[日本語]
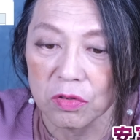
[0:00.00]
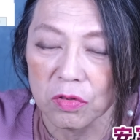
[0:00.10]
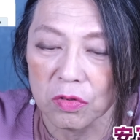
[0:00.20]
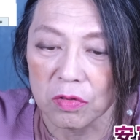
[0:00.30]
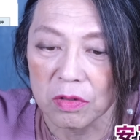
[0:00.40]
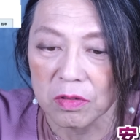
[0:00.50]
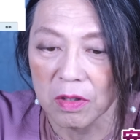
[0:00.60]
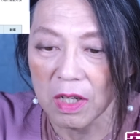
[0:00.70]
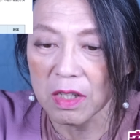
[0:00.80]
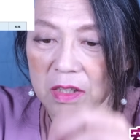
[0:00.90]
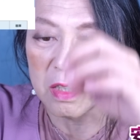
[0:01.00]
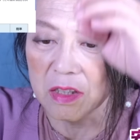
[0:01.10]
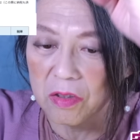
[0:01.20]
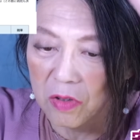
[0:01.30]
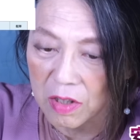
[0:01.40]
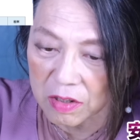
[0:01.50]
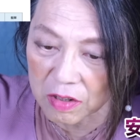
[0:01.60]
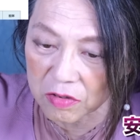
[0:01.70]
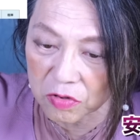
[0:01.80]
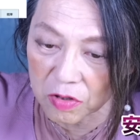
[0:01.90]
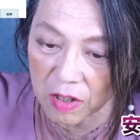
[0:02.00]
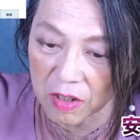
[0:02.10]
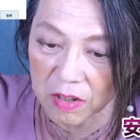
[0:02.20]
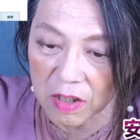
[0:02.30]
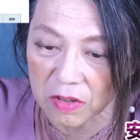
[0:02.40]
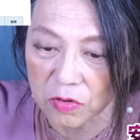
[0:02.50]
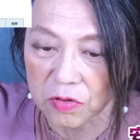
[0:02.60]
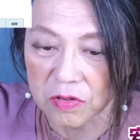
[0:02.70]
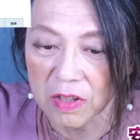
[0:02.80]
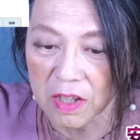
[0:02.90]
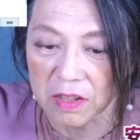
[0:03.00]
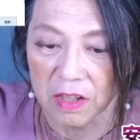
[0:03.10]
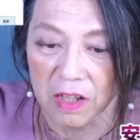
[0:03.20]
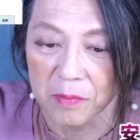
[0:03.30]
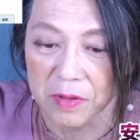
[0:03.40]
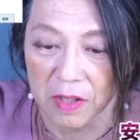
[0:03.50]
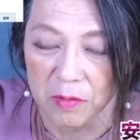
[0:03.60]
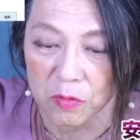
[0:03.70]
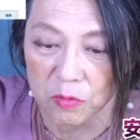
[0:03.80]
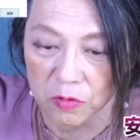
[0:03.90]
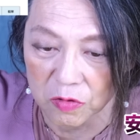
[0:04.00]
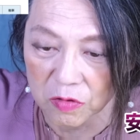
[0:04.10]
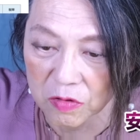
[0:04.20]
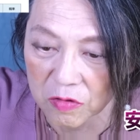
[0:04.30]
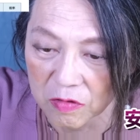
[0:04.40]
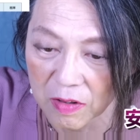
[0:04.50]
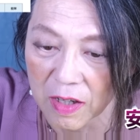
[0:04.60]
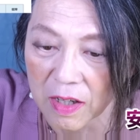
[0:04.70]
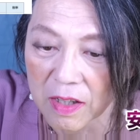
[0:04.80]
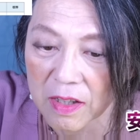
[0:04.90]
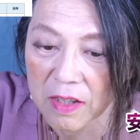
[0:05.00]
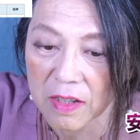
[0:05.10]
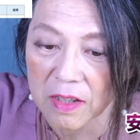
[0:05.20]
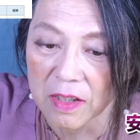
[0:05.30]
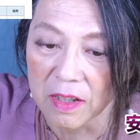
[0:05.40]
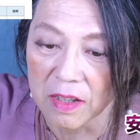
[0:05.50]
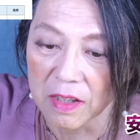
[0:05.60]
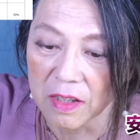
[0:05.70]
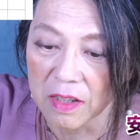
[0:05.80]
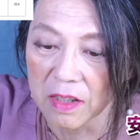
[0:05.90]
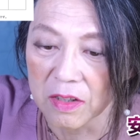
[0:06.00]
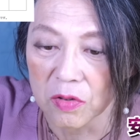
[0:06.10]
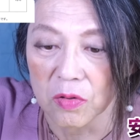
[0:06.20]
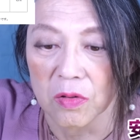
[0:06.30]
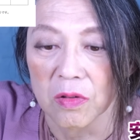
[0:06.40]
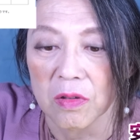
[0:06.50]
ちょっと払ったんだけど払ったのちょっとなんかなんかちょっと少なかったかなみたいな部分は、えー、その